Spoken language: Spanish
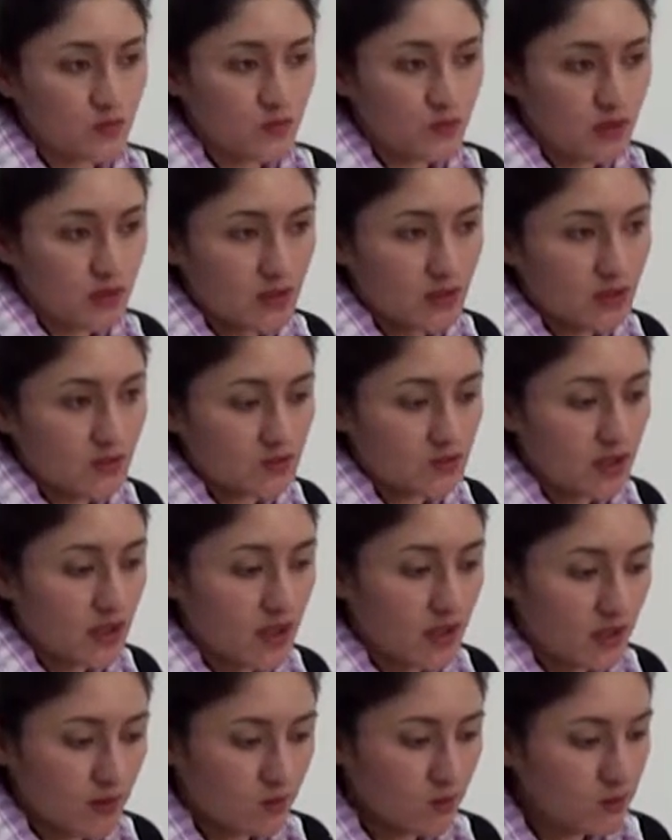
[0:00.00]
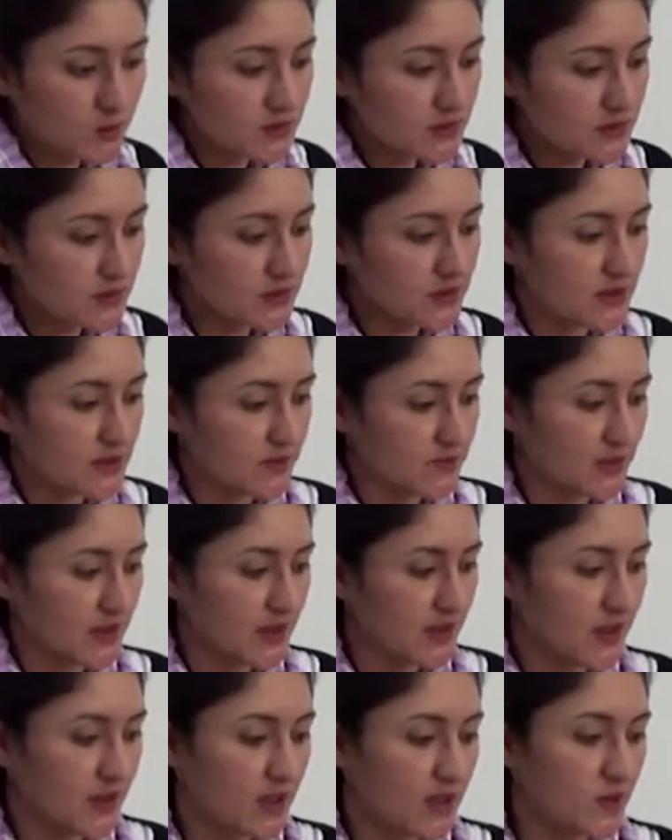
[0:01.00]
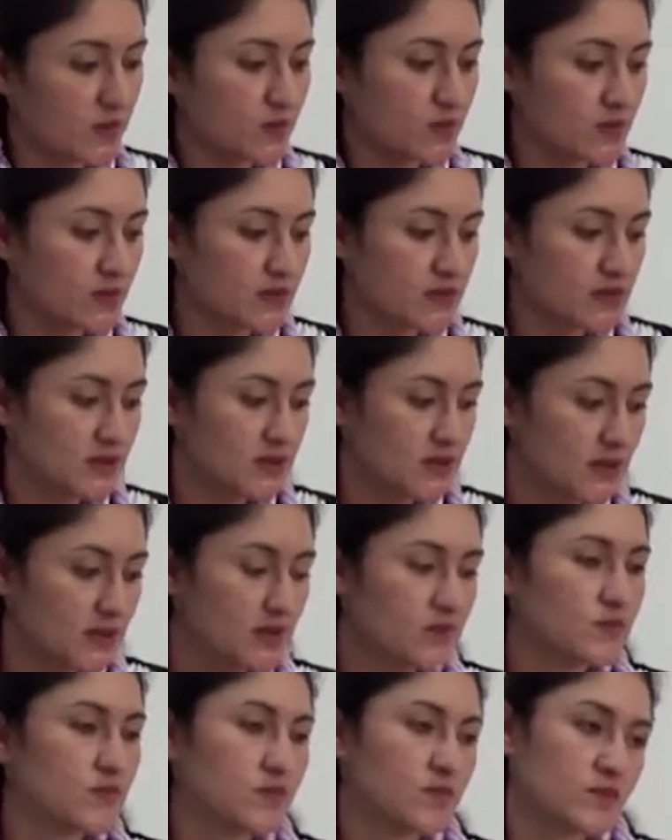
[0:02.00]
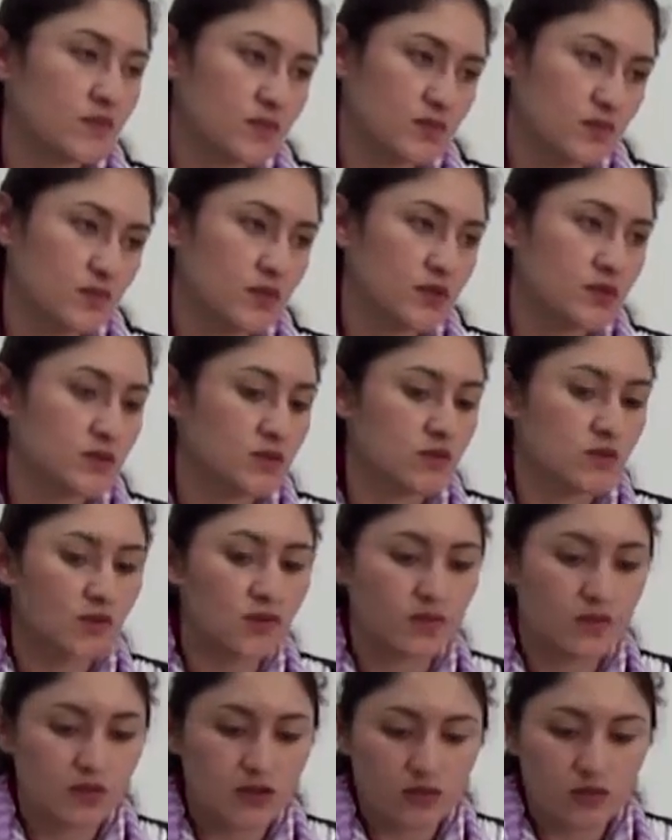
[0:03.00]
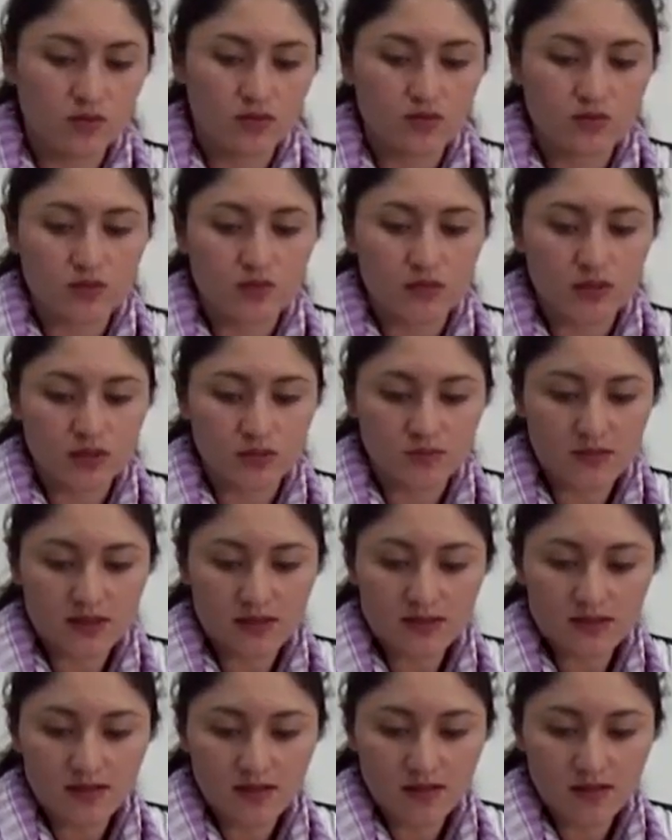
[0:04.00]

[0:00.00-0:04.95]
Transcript: publicados en campus y en la página de la universidad pues, con los poemas.